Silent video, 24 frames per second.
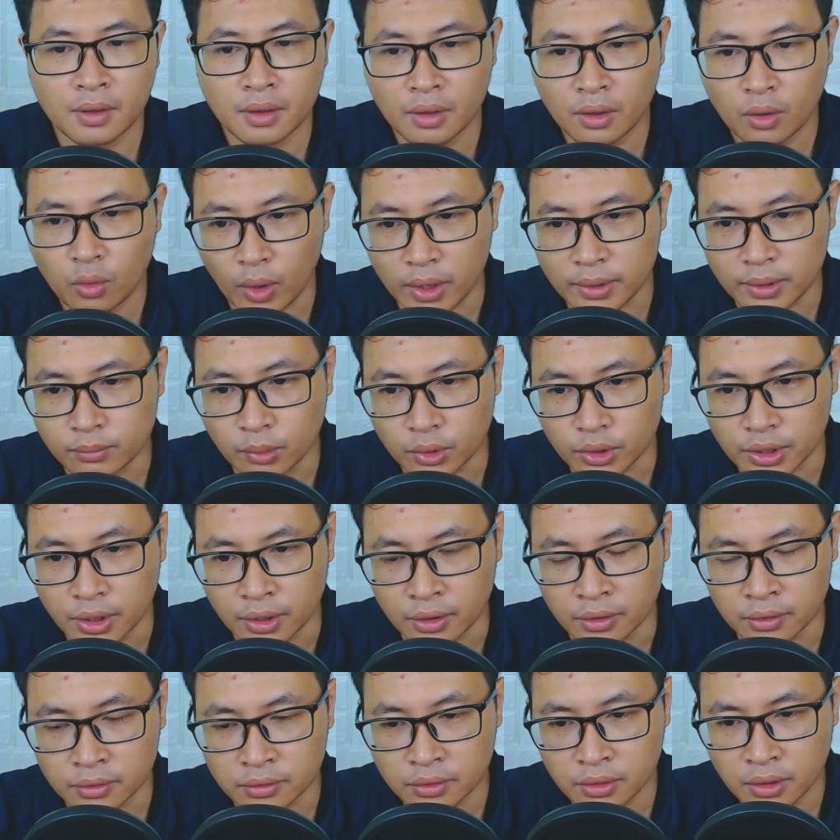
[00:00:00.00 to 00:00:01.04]
quanh một
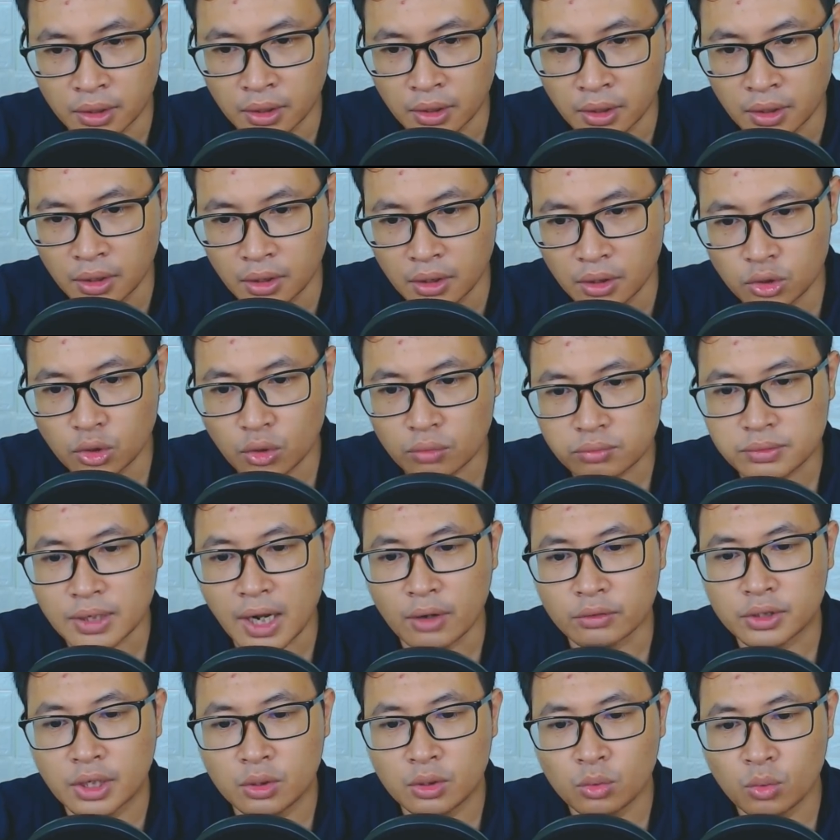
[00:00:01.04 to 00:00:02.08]
tiếng Lục
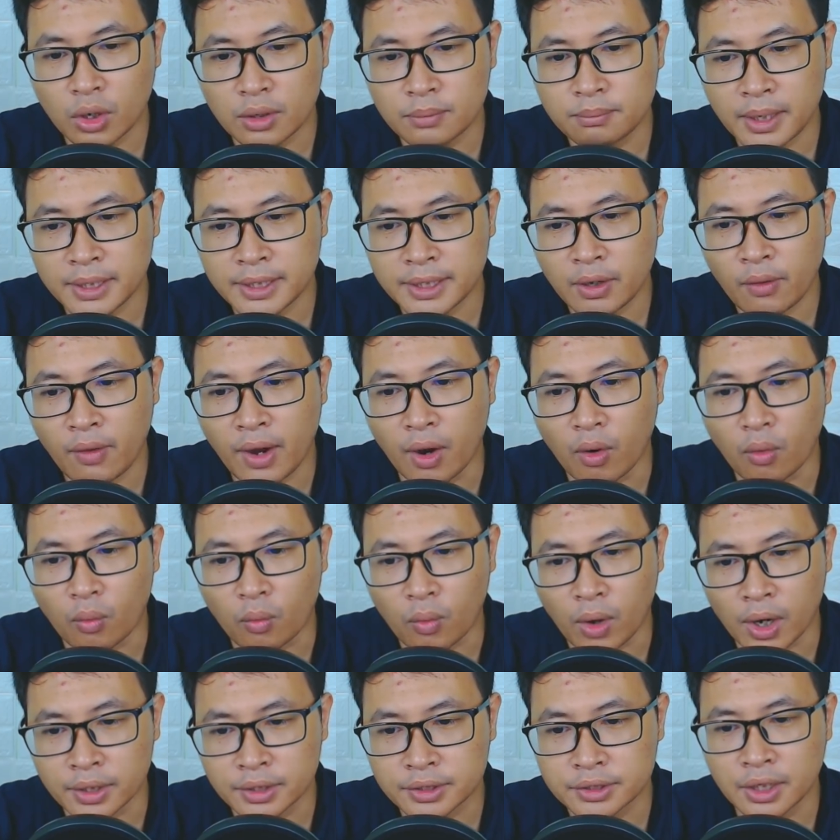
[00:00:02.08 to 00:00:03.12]
đạo thiên luân men theo hào
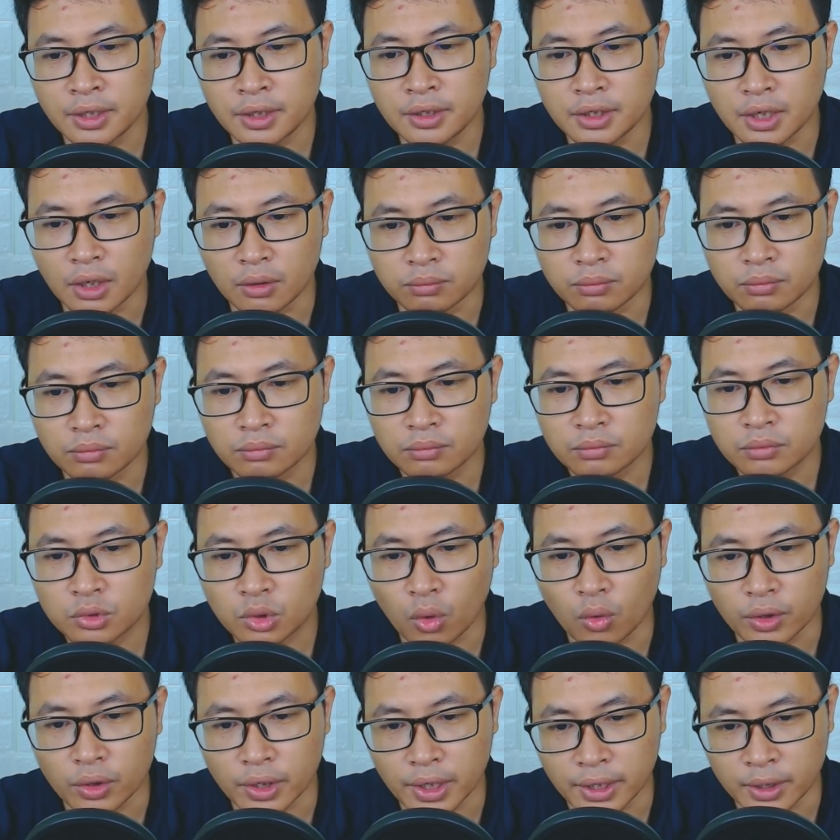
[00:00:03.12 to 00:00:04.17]
quang chấn động
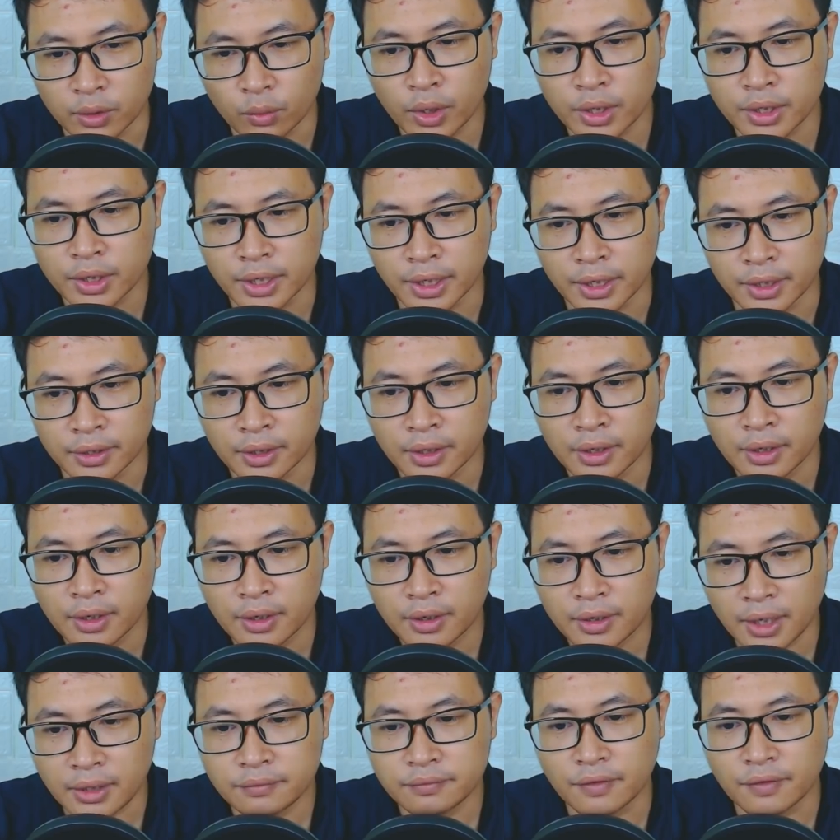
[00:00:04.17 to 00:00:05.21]
Tổ đình nguyên đình
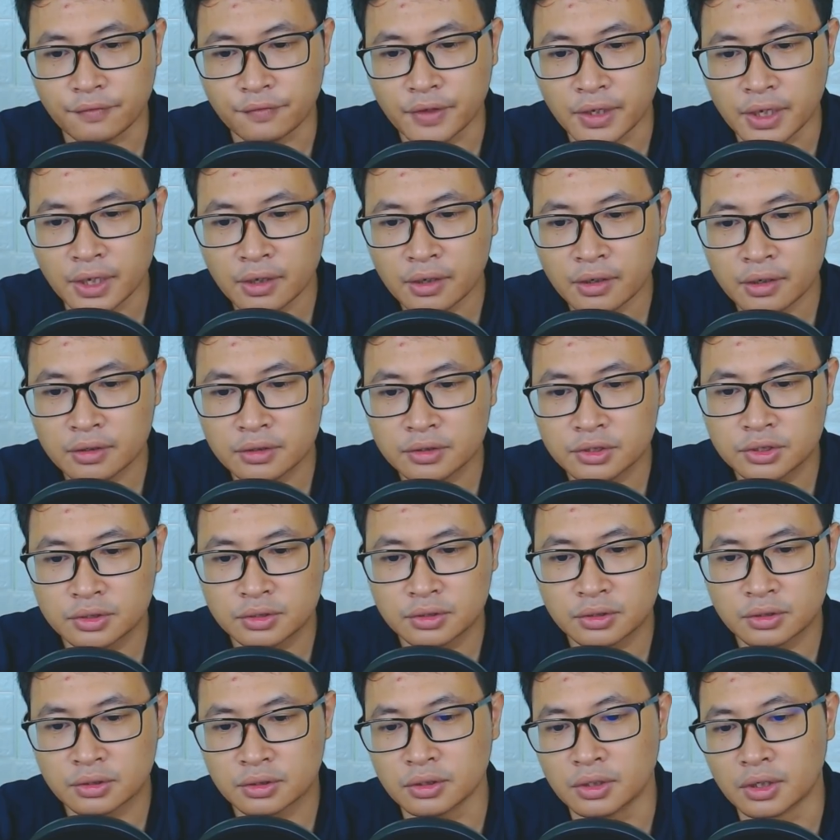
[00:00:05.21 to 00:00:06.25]
Cắt về phía
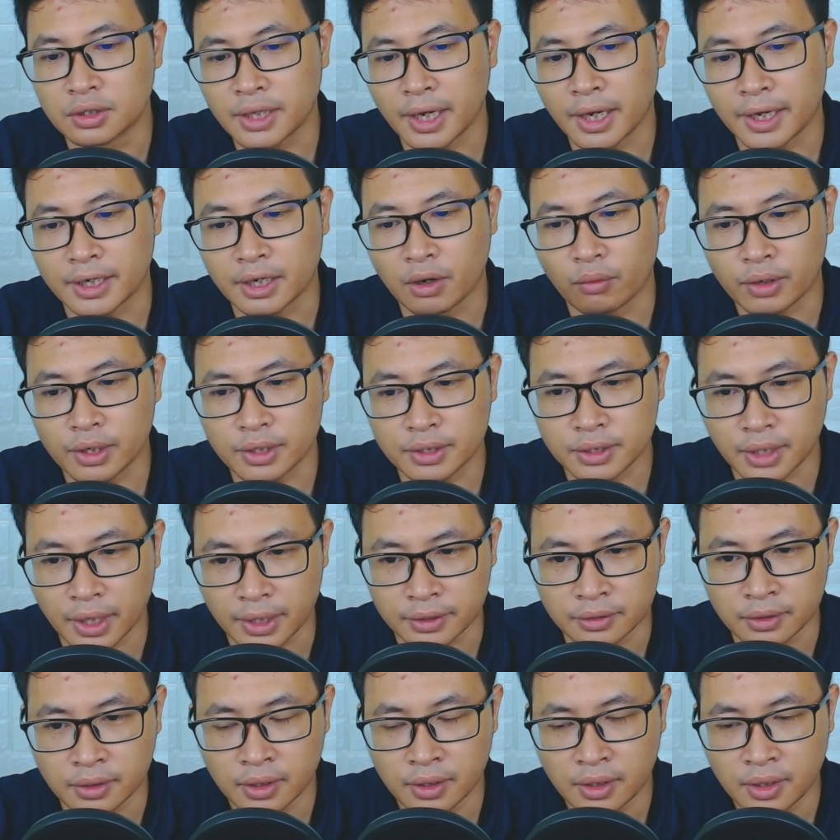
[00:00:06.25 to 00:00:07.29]
cửa thành Ngọc Kinh Thành
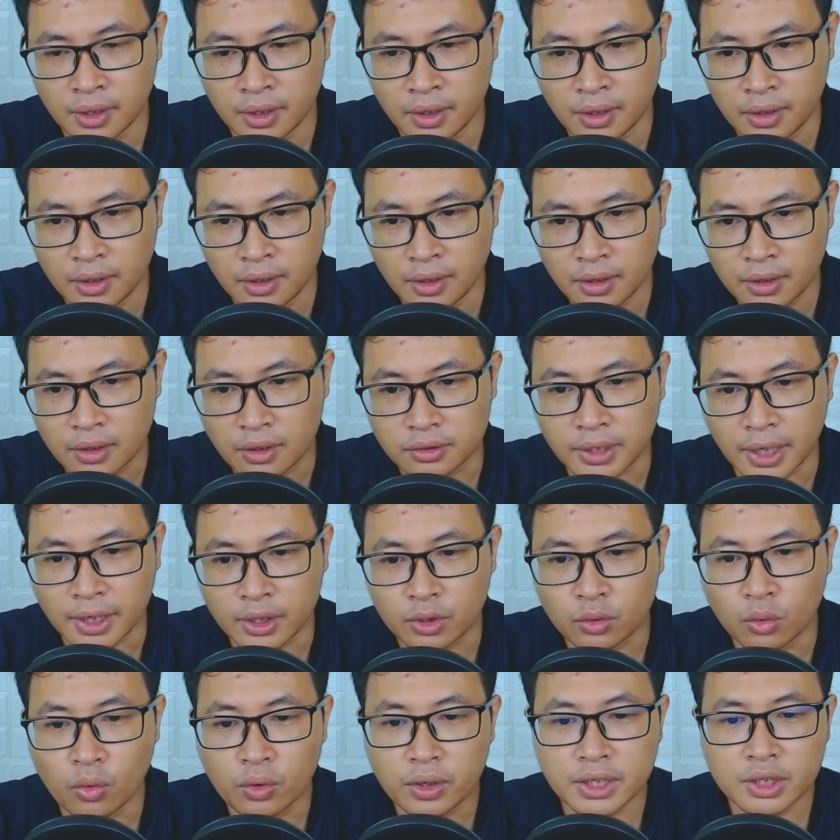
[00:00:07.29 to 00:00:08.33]
Cửa thành
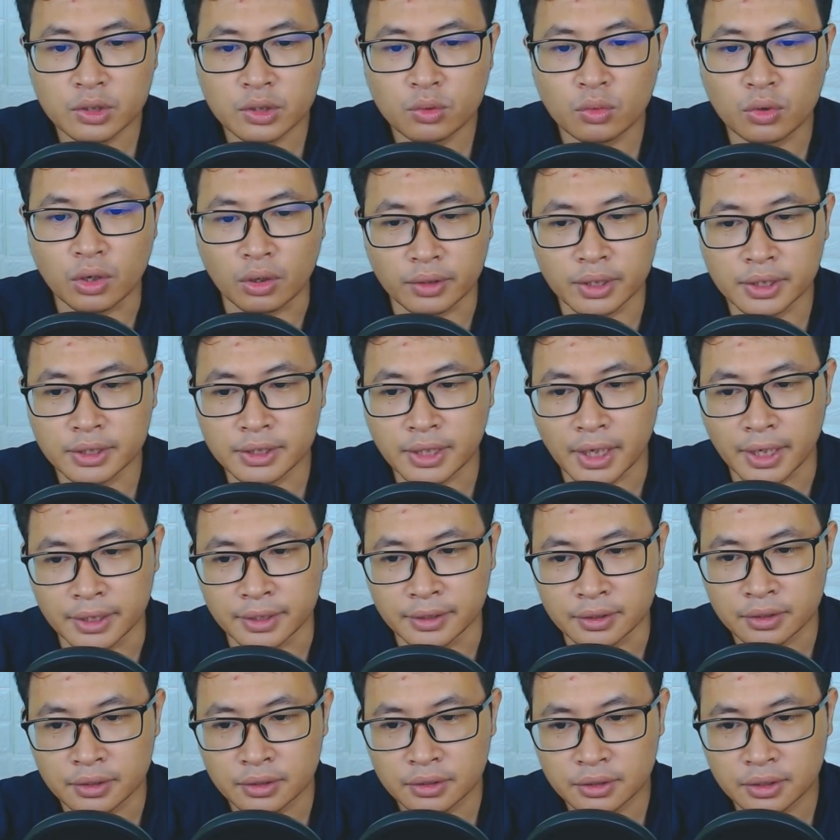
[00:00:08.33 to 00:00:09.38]
cũ kỹ của Ngọc Kinh
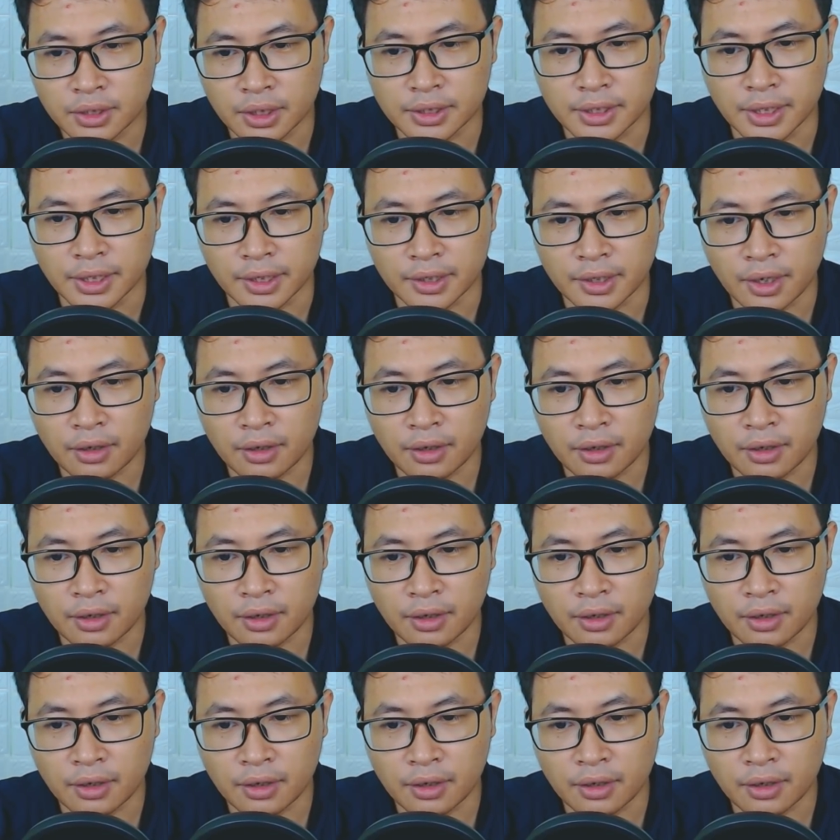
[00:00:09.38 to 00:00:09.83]
Thành Kịch liệt lắc